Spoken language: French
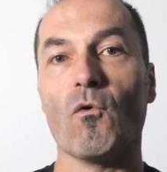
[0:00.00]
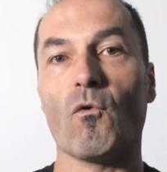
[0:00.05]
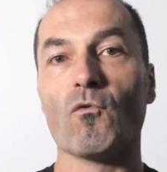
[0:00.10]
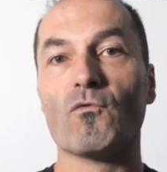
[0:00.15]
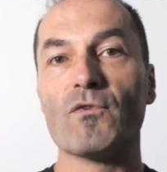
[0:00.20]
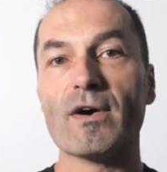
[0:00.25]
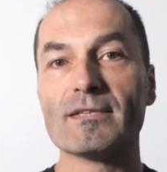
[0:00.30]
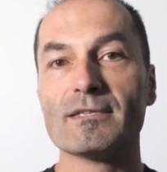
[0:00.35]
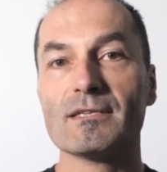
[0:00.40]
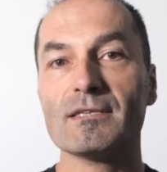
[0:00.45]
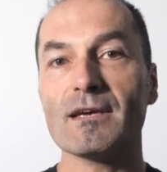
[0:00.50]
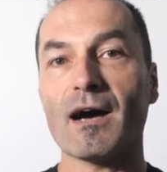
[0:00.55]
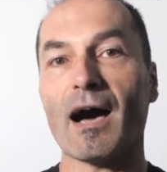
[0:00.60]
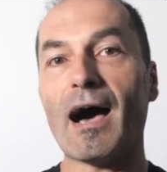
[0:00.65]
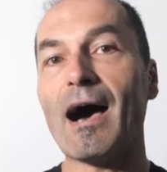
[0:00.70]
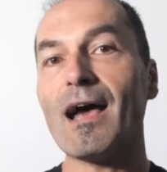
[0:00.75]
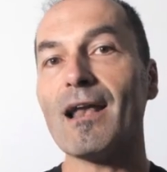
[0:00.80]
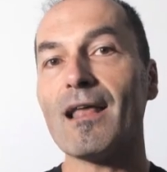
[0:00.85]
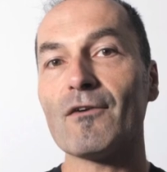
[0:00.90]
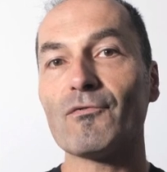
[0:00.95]
on va dire,
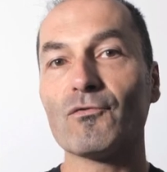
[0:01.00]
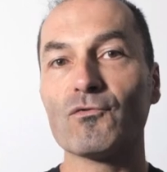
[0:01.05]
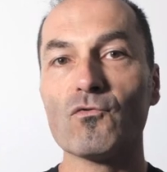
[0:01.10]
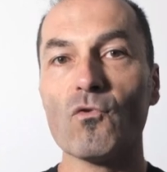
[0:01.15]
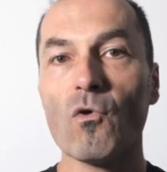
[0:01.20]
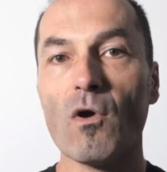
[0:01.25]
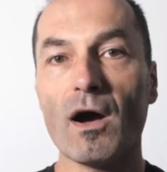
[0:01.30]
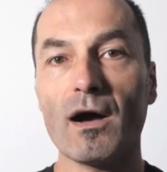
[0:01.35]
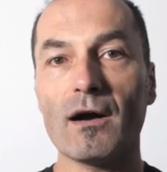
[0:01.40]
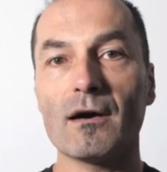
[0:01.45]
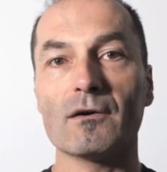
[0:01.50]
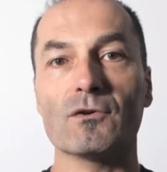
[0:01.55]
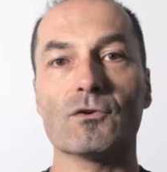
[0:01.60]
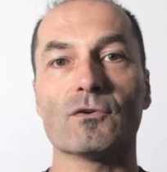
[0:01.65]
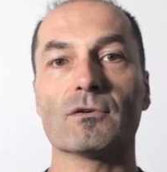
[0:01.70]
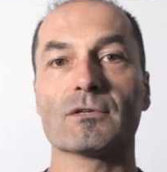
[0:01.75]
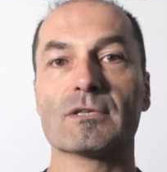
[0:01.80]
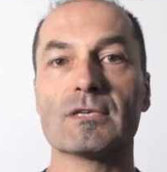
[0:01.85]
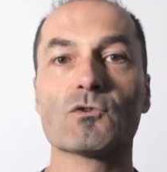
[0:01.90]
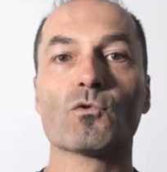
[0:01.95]
à la fois
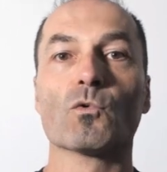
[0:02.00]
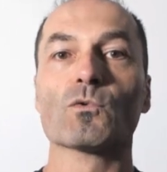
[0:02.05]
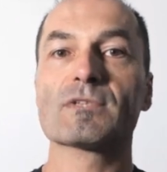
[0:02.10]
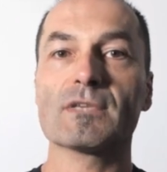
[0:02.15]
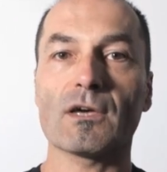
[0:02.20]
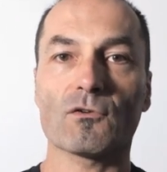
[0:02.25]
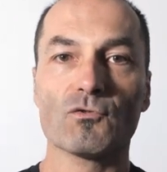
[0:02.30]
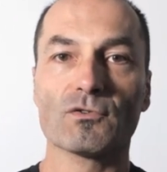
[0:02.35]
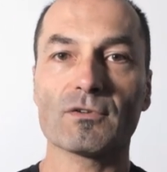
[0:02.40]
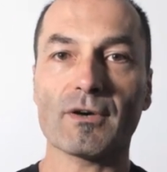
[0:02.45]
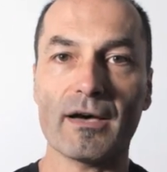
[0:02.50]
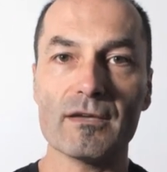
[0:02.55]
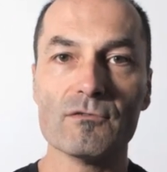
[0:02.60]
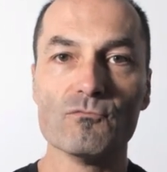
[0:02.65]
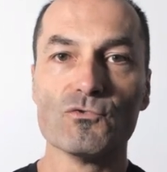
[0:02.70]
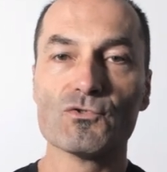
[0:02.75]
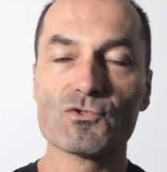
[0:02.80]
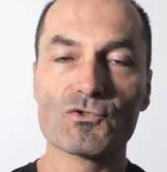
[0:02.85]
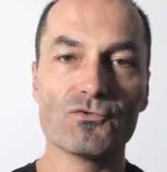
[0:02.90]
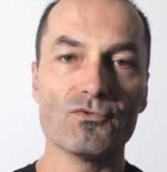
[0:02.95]
qui concernent le travail
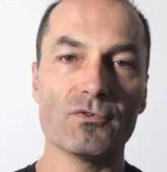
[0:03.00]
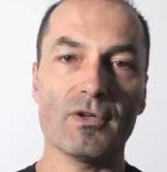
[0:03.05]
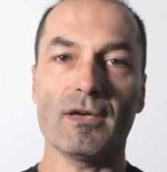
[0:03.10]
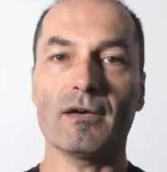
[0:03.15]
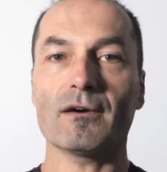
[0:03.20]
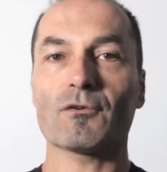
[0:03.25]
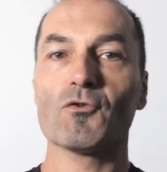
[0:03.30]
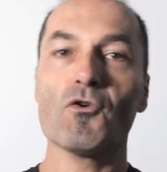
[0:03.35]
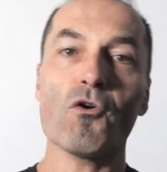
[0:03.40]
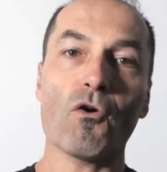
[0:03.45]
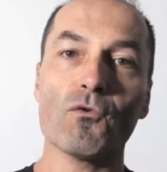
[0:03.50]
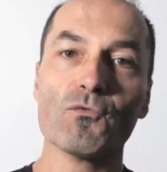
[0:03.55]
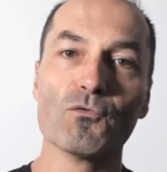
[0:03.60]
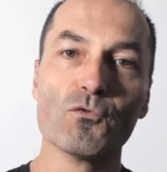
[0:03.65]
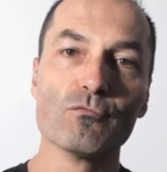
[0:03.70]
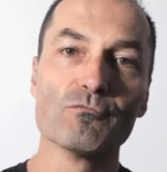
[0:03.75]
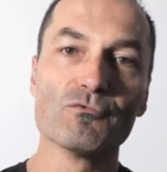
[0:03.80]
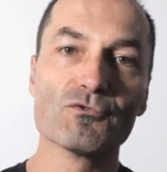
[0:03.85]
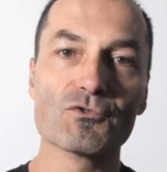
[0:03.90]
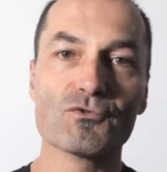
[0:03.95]
musculaire, le
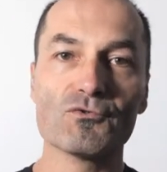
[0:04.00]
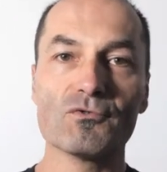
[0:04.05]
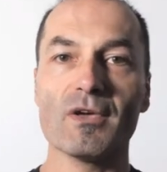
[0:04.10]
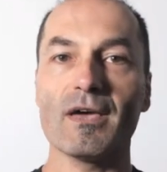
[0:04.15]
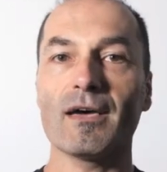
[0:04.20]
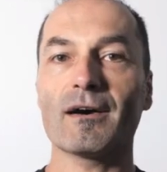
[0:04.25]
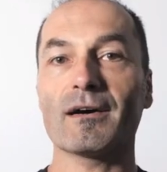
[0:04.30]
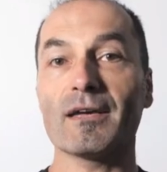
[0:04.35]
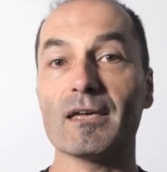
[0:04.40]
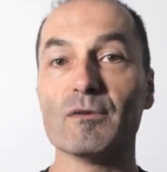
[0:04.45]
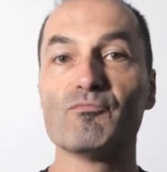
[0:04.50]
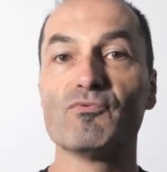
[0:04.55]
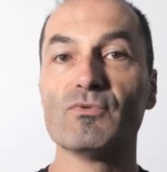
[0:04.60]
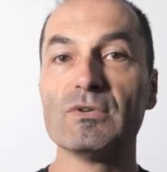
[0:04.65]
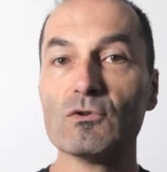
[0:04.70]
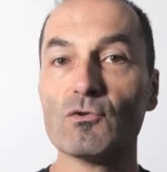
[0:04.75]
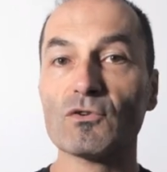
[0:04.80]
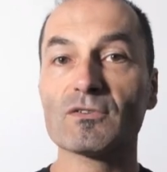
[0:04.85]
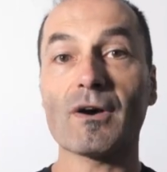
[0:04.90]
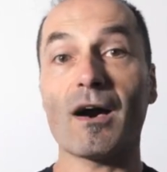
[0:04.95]
renfort musculaire et
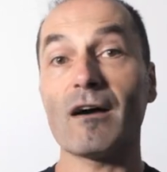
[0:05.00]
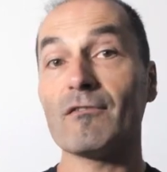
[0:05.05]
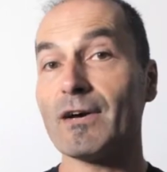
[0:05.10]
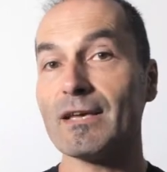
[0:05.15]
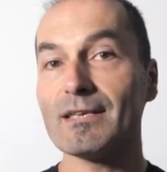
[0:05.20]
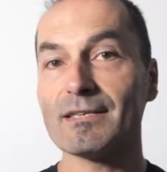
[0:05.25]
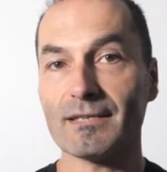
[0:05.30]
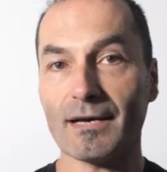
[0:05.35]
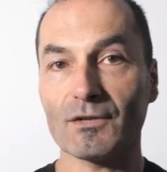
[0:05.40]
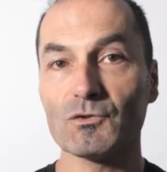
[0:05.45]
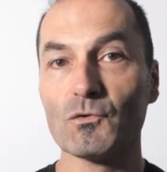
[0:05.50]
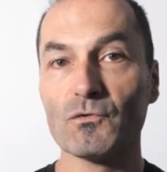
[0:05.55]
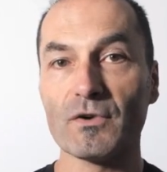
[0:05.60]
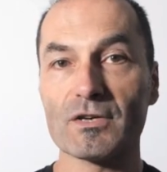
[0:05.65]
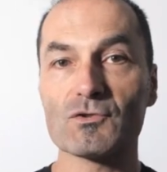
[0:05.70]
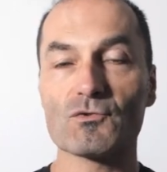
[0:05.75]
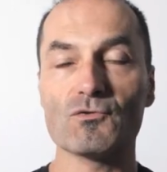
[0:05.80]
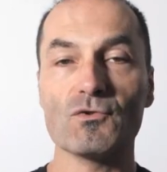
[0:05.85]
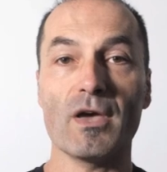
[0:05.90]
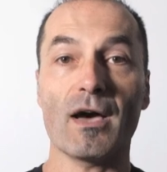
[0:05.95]
puis le travail
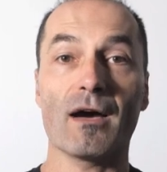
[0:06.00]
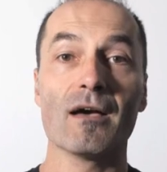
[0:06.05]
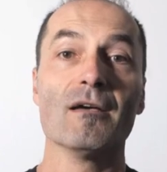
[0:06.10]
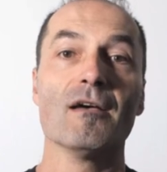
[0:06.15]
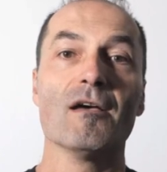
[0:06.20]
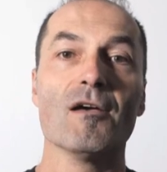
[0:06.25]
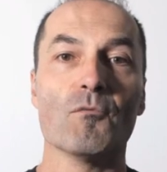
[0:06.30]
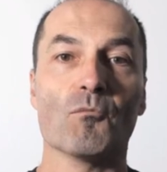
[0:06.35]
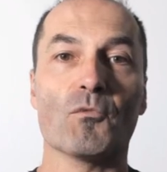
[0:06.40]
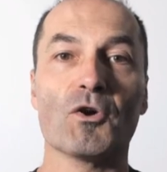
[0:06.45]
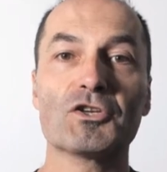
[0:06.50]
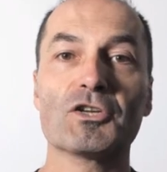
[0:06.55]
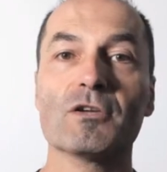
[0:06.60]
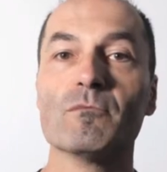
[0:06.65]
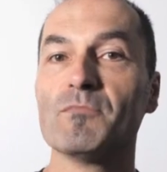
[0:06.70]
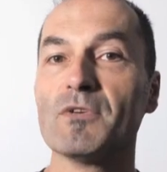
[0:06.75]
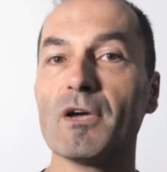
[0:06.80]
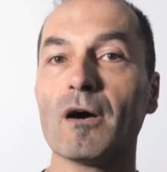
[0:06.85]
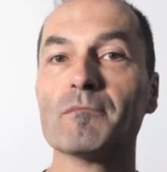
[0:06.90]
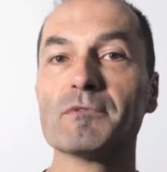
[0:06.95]
cardiovasculaire. Moi
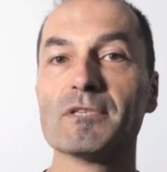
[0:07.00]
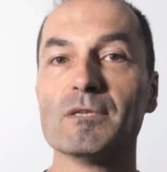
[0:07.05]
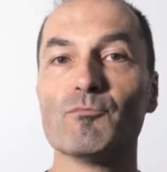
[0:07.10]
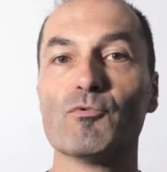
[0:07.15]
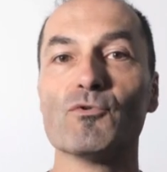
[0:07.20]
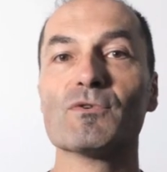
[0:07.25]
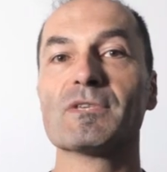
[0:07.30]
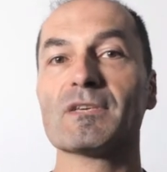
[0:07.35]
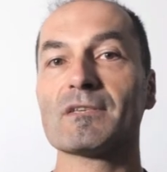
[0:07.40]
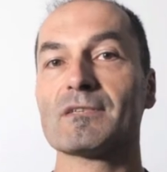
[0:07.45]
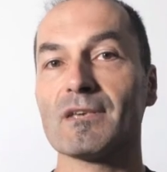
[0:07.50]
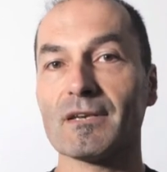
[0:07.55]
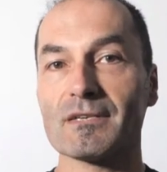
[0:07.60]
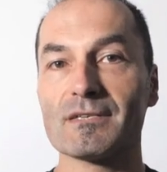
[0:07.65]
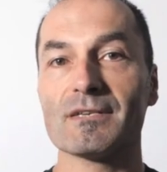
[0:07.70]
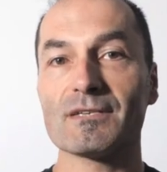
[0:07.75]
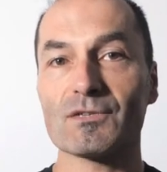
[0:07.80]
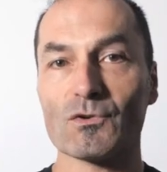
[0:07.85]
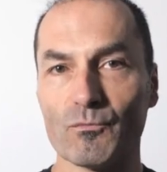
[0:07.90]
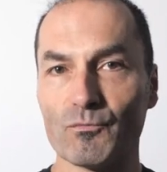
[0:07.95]
j'aime bien un petit peu les
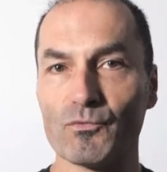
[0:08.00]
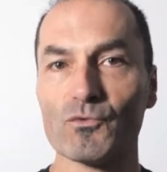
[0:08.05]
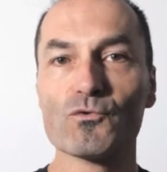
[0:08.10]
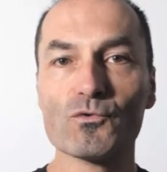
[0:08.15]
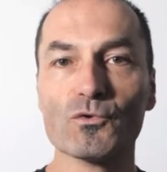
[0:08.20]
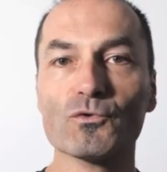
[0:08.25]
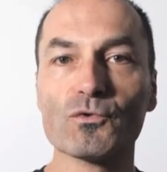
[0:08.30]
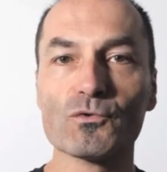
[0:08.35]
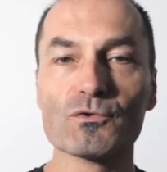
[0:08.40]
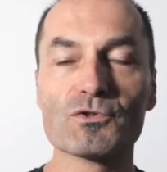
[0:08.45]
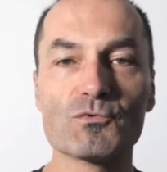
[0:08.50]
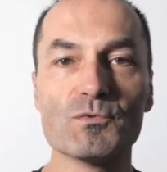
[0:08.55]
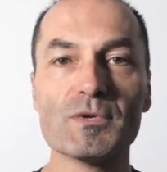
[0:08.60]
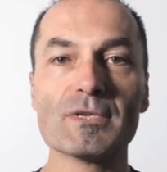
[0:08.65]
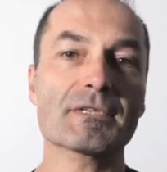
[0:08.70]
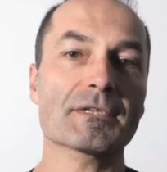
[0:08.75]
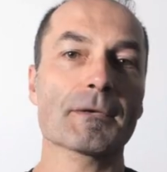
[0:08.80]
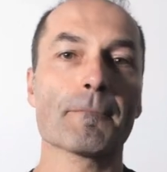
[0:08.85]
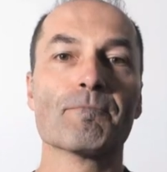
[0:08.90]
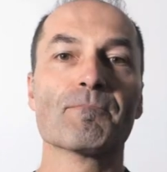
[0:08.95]
exercices un peu couteau
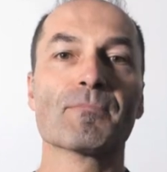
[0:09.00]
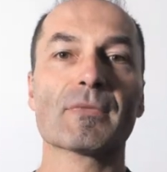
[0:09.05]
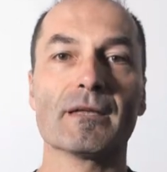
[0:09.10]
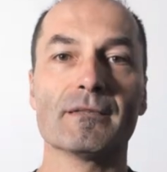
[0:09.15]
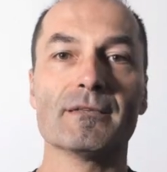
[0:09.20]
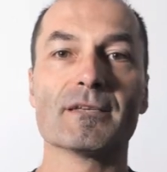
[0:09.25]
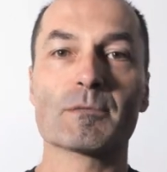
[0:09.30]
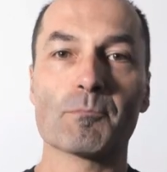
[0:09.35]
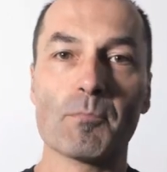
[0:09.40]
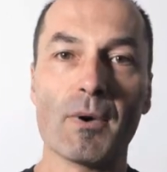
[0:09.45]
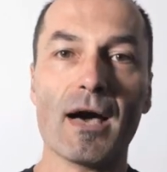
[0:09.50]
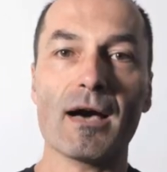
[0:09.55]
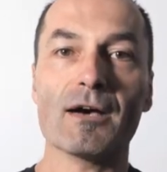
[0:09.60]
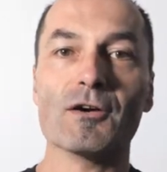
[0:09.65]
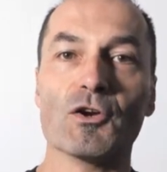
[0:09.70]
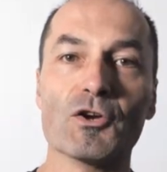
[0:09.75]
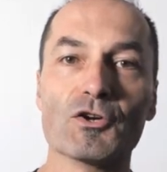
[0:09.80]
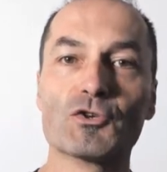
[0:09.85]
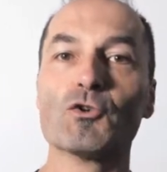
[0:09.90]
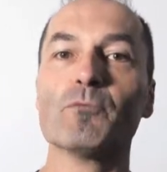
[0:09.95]
suisse n'est-ce
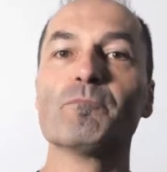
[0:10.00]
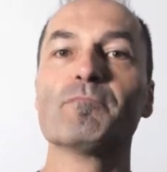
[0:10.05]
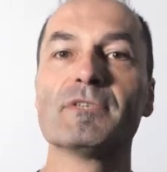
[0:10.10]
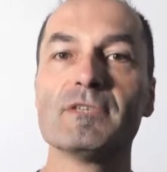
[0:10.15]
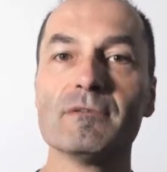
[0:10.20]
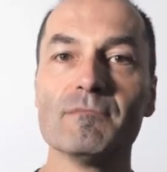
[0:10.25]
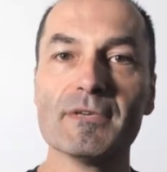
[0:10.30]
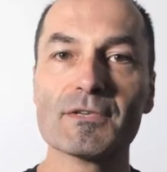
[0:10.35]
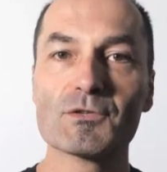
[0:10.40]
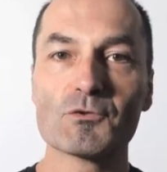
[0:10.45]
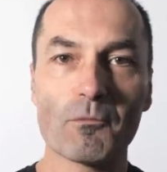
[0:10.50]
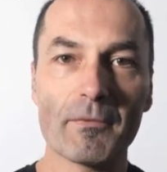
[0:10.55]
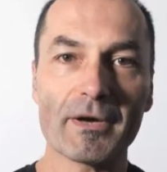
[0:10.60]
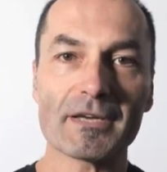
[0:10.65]
pas J'optimise au